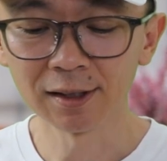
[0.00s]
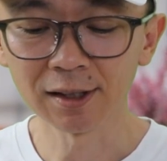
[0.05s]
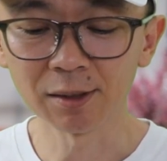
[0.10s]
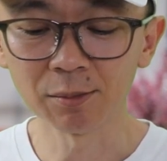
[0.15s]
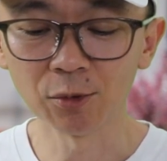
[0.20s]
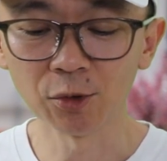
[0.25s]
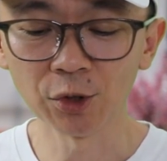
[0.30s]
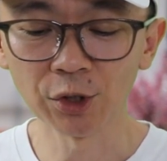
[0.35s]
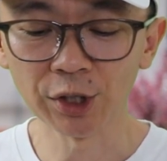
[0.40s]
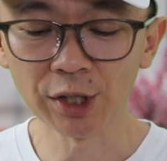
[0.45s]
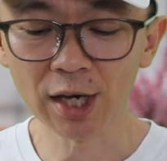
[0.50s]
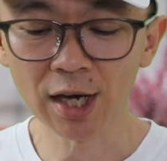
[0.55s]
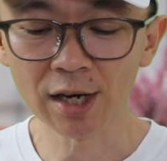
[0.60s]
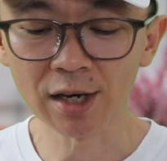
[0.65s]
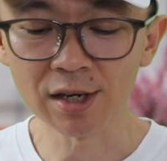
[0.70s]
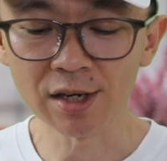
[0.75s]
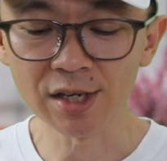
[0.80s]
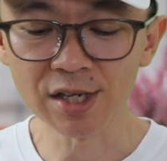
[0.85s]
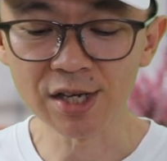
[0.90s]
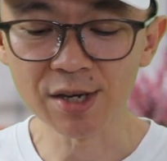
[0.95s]

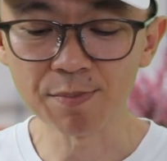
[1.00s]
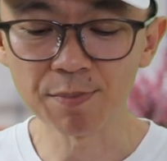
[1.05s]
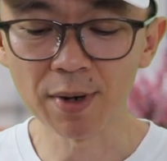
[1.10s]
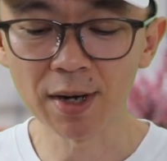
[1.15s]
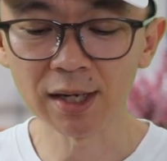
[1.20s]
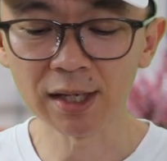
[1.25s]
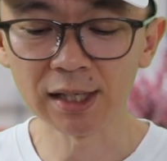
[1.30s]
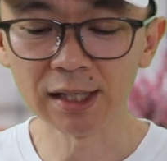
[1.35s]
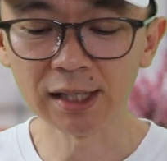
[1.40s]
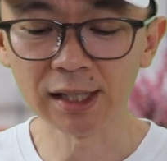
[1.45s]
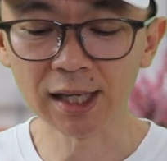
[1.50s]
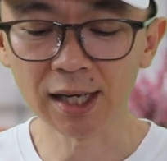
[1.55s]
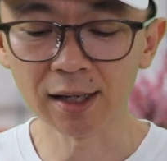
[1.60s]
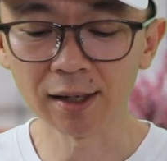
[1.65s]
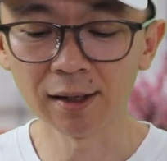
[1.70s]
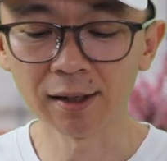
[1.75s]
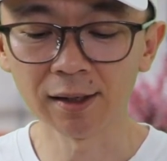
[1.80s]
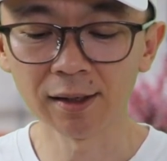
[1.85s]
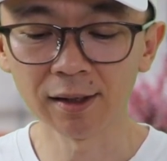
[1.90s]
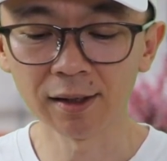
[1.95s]
Kemudian di
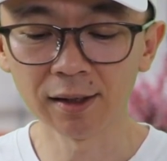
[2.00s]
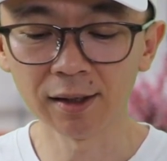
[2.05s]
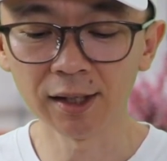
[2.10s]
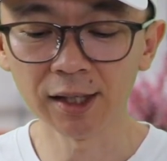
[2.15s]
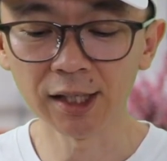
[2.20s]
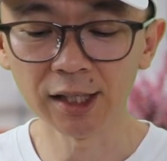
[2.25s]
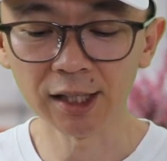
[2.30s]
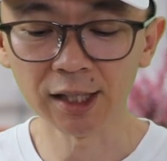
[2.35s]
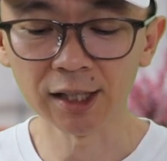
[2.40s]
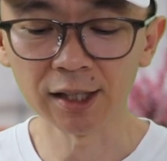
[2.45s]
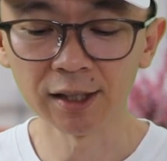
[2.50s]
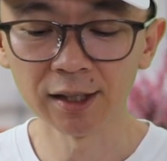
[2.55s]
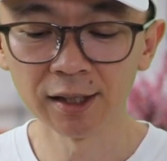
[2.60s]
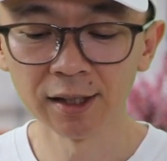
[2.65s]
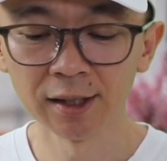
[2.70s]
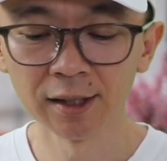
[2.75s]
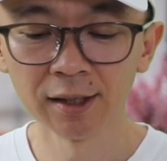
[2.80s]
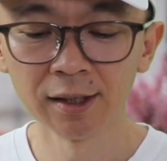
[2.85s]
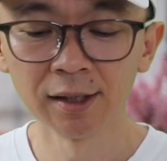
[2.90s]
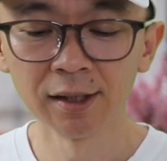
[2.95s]
bagian ini nih,
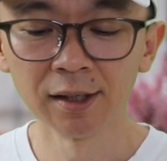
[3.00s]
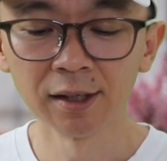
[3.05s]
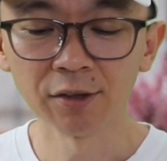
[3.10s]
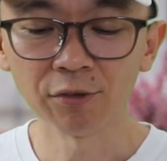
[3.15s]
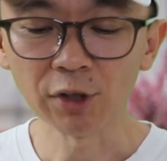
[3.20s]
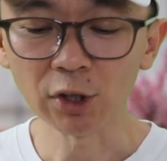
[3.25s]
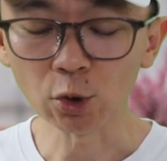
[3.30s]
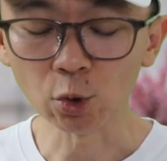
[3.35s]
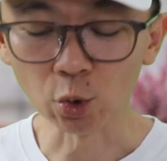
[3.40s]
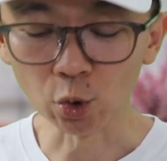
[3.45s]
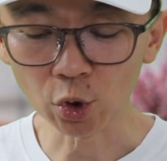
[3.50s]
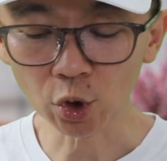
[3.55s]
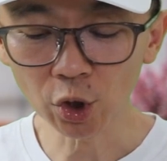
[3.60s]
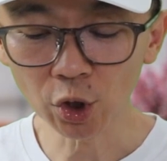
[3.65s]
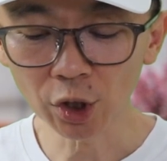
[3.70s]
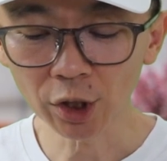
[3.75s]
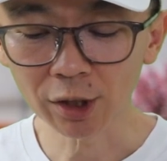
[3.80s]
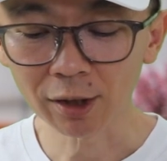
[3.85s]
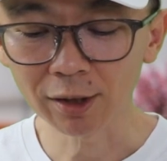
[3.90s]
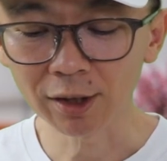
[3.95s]

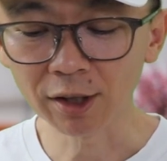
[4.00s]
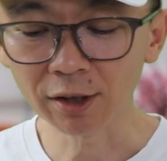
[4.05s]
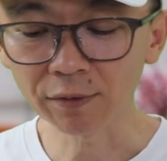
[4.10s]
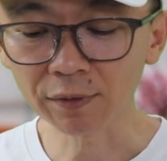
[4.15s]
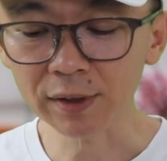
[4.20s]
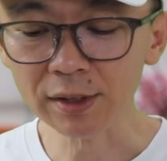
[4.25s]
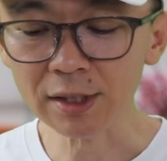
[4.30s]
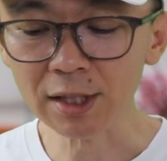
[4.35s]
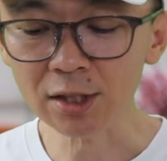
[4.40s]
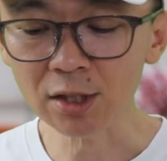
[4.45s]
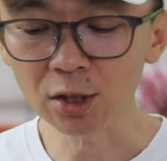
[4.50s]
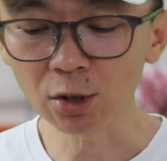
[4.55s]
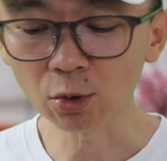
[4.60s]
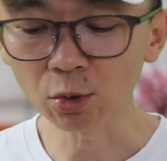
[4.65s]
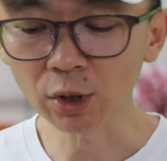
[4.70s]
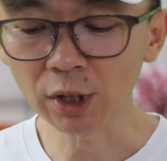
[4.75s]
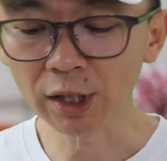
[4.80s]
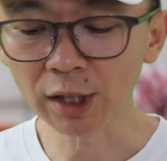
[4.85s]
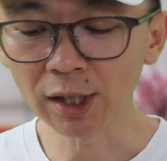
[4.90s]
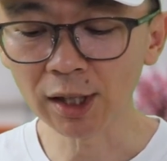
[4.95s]
fitur investasi
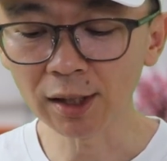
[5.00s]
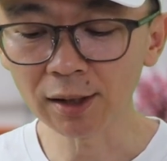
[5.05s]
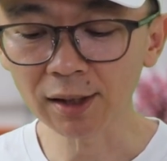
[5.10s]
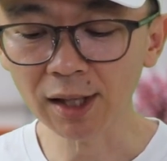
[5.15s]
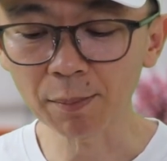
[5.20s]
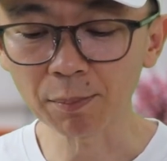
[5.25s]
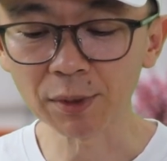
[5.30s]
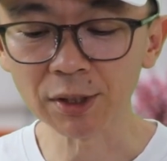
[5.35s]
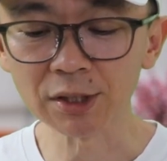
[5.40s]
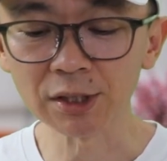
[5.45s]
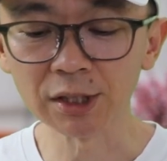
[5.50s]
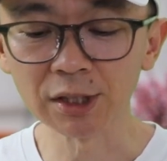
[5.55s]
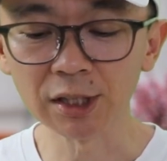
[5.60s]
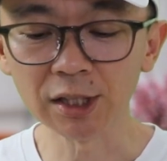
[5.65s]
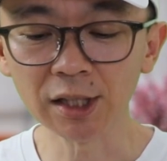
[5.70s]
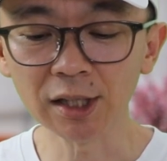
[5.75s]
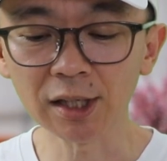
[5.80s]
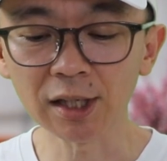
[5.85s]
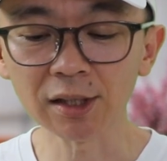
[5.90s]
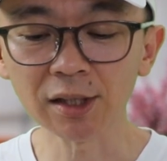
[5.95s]
rutin, tap di
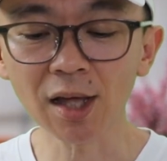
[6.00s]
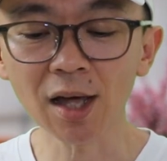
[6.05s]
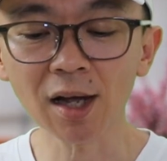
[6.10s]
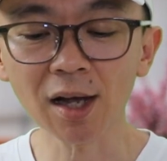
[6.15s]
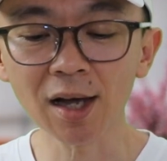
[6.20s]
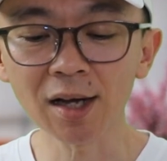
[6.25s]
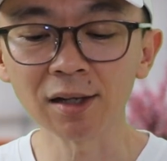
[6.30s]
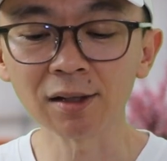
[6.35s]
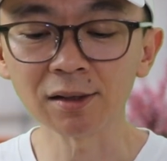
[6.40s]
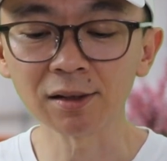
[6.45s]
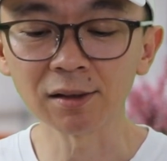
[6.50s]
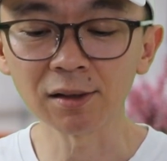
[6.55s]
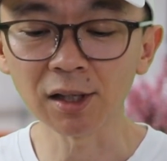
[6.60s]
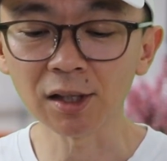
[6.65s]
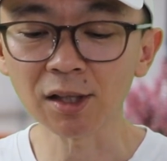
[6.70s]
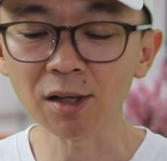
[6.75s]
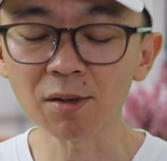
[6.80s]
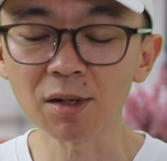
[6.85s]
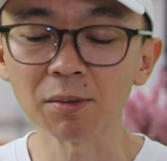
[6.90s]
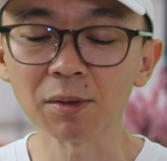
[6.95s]
sini. Nanti akan
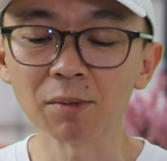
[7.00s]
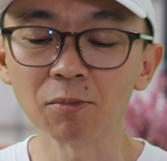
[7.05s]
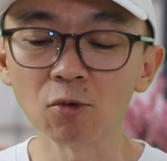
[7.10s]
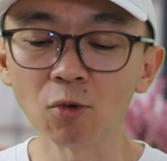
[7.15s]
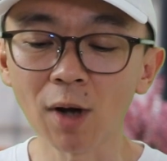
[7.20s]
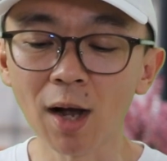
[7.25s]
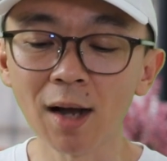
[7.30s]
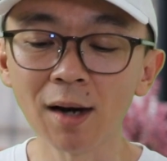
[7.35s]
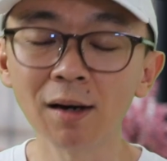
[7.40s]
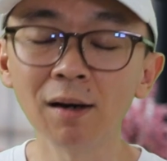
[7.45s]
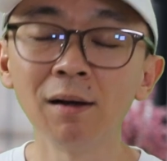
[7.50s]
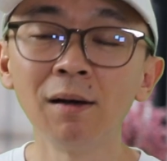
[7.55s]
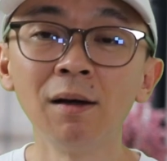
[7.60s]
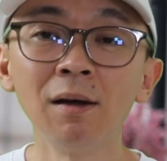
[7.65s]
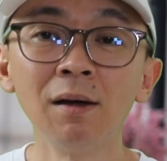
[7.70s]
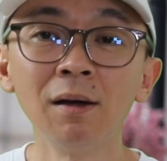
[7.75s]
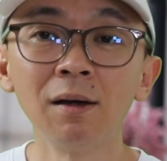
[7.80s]
kita udah temukan